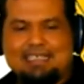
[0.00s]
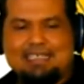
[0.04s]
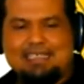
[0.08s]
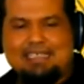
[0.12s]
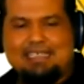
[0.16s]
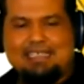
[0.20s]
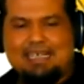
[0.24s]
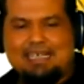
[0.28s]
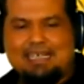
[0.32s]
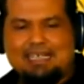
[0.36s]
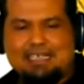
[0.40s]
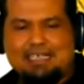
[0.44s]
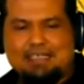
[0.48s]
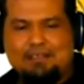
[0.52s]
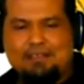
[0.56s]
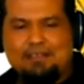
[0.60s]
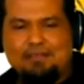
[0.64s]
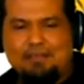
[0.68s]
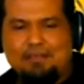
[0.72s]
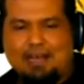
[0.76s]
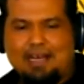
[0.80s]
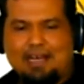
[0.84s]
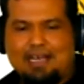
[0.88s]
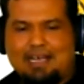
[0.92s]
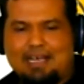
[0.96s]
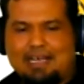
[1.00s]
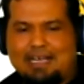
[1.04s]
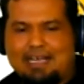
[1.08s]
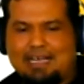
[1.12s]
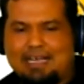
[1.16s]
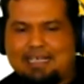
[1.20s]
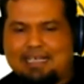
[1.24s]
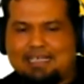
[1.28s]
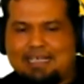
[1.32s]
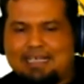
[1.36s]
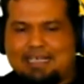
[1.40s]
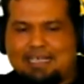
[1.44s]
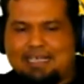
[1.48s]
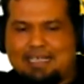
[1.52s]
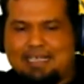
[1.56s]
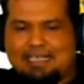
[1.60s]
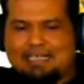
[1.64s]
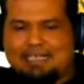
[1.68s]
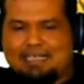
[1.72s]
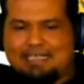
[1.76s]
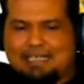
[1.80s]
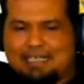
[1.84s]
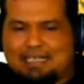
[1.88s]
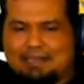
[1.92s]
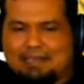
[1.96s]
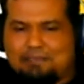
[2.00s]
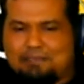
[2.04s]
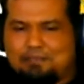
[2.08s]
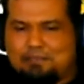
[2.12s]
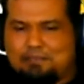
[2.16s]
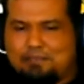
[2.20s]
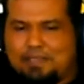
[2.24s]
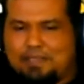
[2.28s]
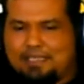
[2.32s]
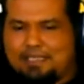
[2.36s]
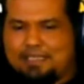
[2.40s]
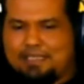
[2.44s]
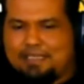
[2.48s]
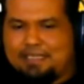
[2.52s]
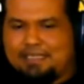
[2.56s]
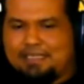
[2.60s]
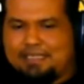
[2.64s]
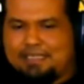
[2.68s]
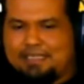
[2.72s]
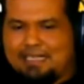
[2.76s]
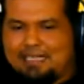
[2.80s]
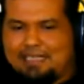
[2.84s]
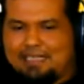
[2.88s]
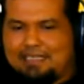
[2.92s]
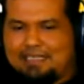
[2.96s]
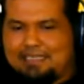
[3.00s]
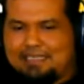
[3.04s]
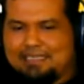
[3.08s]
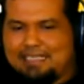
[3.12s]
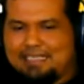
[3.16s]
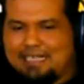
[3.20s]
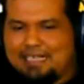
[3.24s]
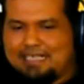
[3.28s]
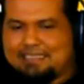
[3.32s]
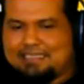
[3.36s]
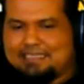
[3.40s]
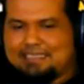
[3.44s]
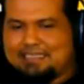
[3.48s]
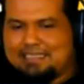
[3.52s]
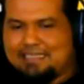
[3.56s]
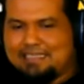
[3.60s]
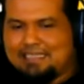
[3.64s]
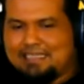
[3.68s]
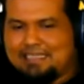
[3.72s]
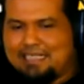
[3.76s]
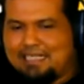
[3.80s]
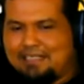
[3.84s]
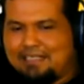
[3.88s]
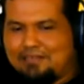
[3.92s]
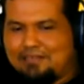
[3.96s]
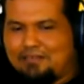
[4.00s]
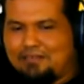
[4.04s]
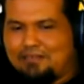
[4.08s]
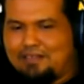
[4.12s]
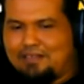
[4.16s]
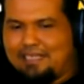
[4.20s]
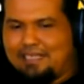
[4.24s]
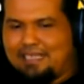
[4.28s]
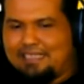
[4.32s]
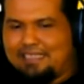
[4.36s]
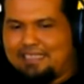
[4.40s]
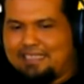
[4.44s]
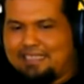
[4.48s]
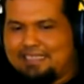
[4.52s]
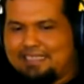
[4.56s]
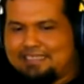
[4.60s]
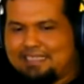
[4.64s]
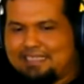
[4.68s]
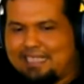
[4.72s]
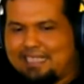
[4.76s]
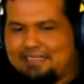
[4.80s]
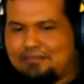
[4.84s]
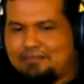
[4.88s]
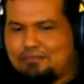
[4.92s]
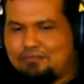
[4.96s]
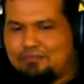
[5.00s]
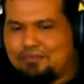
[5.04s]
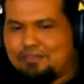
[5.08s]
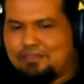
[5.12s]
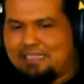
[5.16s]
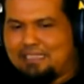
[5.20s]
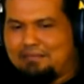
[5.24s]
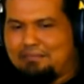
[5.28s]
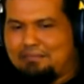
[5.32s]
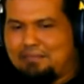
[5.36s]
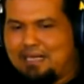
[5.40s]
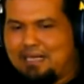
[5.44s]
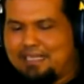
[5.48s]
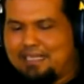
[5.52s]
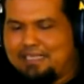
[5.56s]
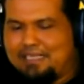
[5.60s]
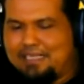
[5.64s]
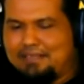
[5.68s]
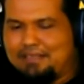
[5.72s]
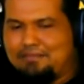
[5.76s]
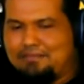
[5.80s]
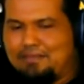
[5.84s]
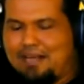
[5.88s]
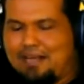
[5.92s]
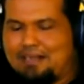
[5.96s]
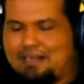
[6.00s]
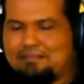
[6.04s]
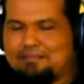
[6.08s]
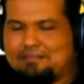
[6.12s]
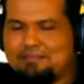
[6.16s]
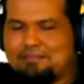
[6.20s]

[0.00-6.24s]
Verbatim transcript: Yang kedua adalah grafik yang dihasilkan oleh Y1 tambah Y2.